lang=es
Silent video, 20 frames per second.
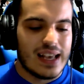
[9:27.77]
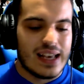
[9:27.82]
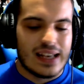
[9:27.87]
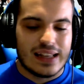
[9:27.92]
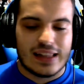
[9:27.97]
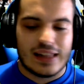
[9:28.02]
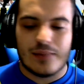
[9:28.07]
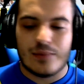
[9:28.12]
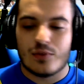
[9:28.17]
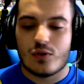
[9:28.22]

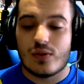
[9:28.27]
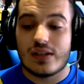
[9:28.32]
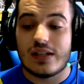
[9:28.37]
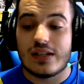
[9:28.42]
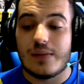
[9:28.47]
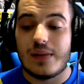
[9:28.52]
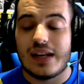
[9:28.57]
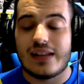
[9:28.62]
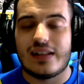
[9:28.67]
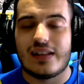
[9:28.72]
tenemos
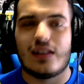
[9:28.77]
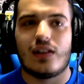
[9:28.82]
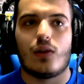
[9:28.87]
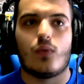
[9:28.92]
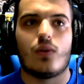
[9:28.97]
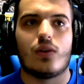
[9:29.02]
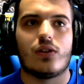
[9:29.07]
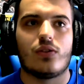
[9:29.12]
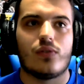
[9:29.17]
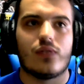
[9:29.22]
WrestleMania
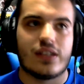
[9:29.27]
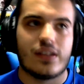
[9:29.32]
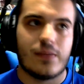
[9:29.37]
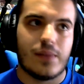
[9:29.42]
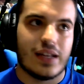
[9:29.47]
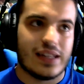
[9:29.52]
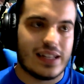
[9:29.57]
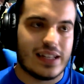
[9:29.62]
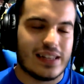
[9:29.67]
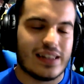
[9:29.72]
34,
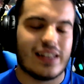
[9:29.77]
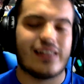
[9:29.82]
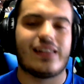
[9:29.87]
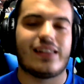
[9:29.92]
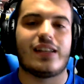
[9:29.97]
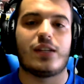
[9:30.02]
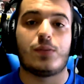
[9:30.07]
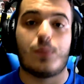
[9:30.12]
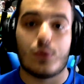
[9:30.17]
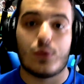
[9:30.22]
WrestleMania 33,